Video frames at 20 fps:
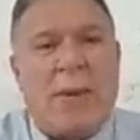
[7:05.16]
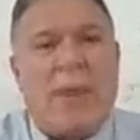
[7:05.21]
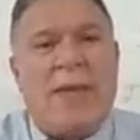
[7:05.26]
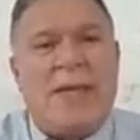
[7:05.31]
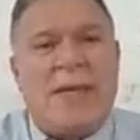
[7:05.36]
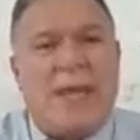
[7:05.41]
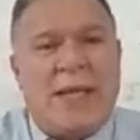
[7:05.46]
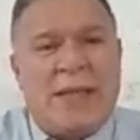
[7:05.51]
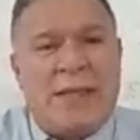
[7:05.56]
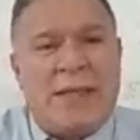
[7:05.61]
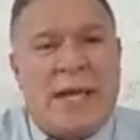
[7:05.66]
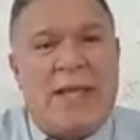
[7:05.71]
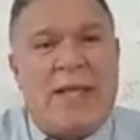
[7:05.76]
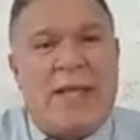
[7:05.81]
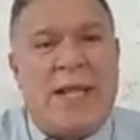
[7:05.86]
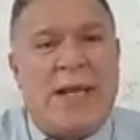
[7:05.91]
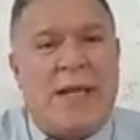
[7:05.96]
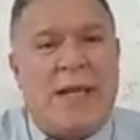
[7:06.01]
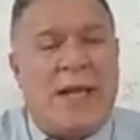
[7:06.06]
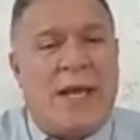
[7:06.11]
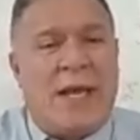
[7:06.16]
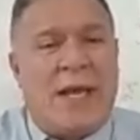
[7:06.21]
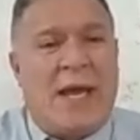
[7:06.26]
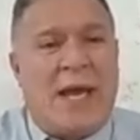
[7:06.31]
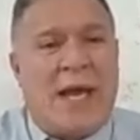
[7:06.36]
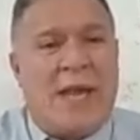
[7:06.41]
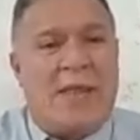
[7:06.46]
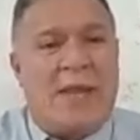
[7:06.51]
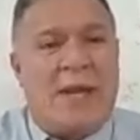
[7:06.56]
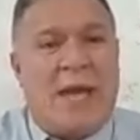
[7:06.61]
تبعيات هذا
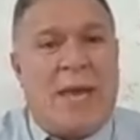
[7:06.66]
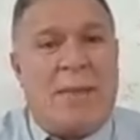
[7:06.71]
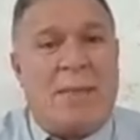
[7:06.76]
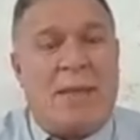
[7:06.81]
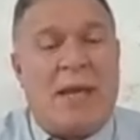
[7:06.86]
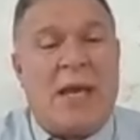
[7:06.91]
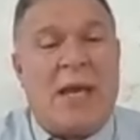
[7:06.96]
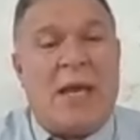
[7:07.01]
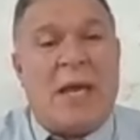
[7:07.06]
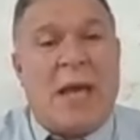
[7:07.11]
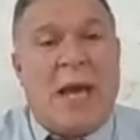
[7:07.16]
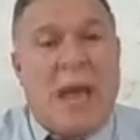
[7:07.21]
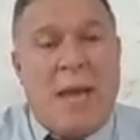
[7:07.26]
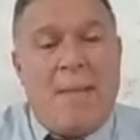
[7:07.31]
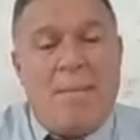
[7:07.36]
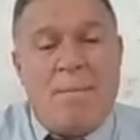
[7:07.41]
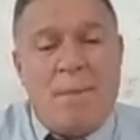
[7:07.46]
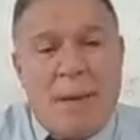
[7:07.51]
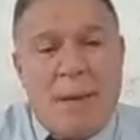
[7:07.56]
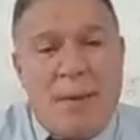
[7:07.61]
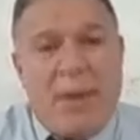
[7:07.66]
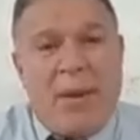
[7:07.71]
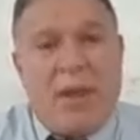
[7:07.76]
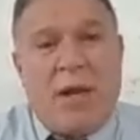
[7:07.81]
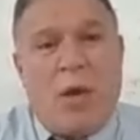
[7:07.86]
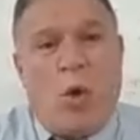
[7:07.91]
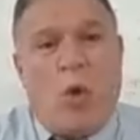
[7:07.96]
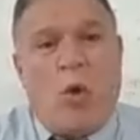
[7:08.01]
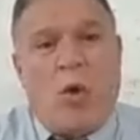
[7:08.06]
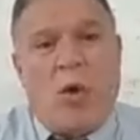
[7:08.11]
هذا العمل أما
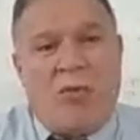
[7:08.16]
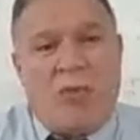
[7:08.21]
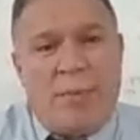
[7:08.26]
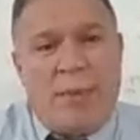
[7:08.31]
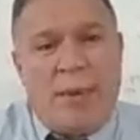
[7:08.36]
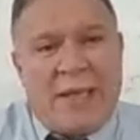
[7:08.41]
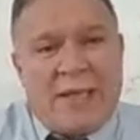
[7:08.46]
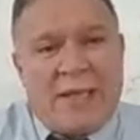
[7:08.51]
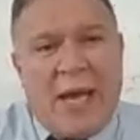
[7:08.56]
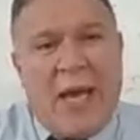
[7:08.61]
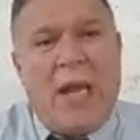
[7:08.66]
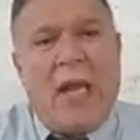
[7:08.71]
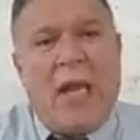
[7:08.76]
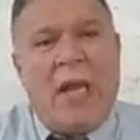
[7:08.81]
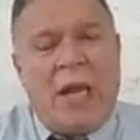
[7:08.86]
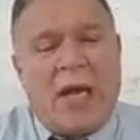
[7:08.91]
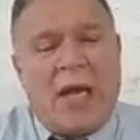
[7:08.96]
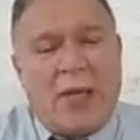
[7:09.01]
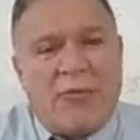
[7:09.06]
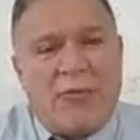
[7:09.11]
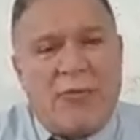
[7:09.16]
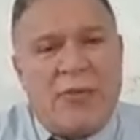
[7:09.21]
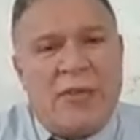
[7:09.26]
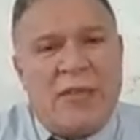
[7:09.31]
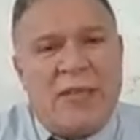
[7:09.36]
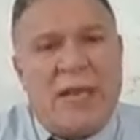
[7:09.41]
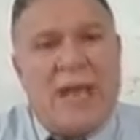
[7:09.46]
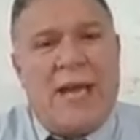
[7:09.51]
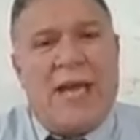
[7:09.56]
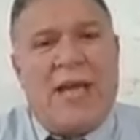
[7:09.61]
مرة أخرى فيما يتعلق
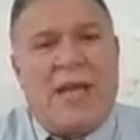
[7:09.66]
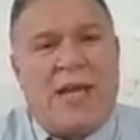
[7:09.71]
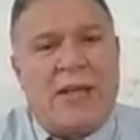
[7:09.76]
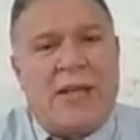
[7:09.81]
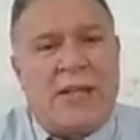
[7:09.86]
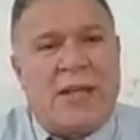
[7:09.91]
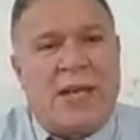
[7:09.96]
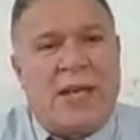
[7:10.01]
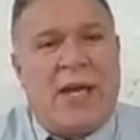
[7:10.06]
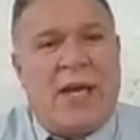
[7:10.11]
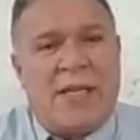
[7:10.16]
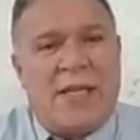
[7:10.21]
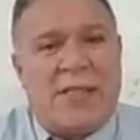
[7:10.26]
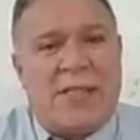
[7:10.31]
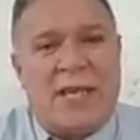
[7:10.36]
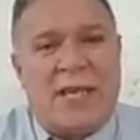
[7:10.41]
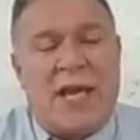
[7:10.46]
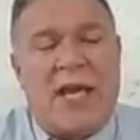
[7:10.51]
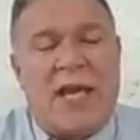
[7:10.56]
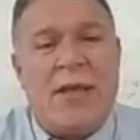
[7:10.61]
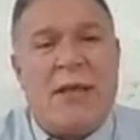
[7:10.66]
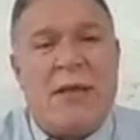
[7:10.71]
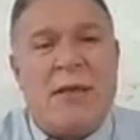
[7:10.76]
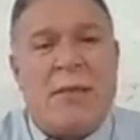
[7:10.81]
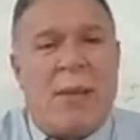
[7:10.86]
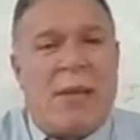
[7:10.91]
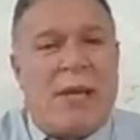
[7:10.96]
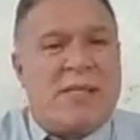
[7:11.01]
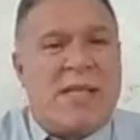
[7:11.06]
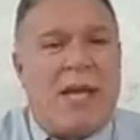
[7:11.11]
في داخل قطاع غزة
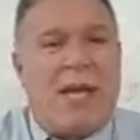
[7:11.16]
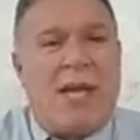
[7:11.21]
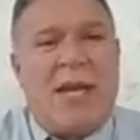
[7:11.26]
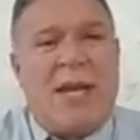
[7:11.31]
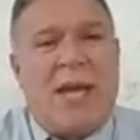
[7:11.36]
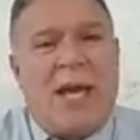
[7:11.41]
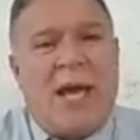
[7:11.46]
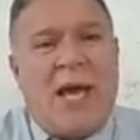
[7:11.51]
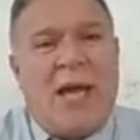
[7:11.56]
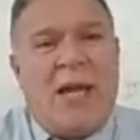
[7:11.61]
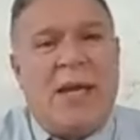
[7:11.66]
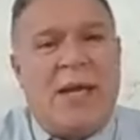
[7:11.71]
ما زال